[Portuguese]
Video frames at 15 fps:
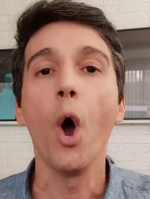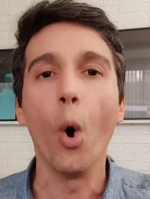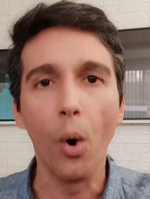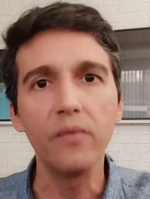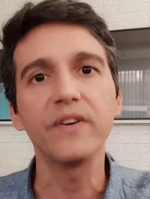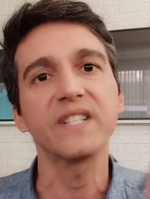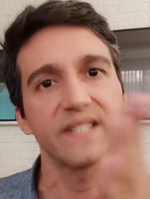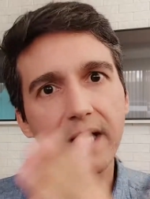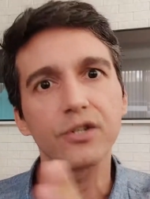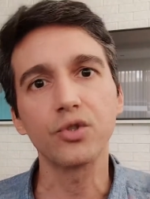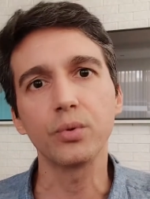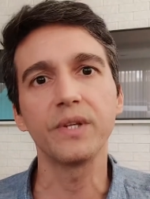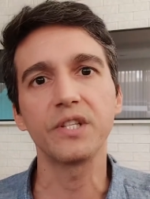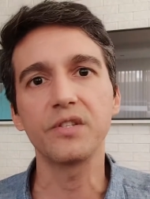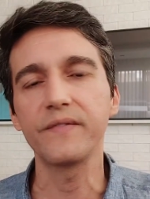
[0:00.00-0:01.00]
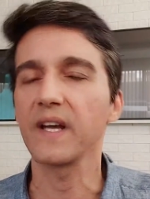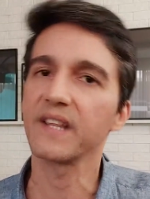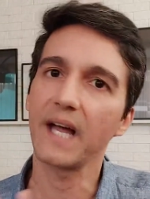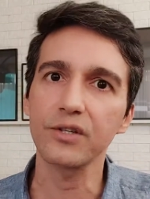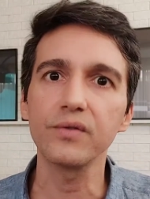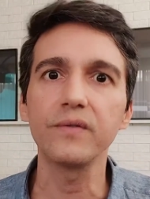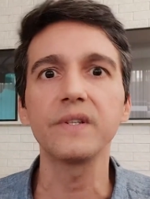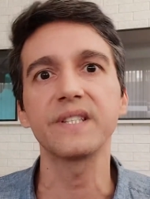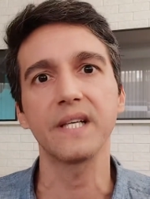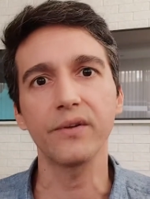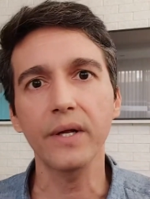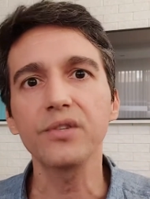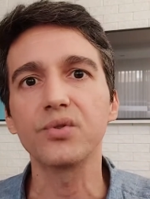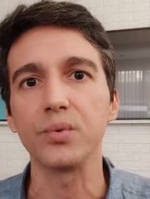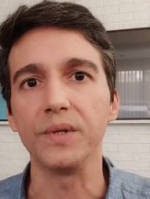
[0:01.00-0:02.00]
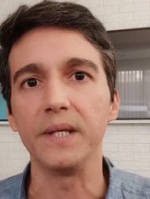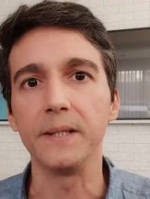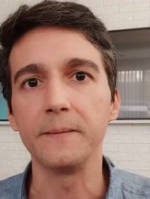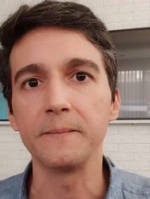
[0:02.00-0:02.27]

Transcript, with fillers: Ou você ajuda de verdade ou você não ajuda.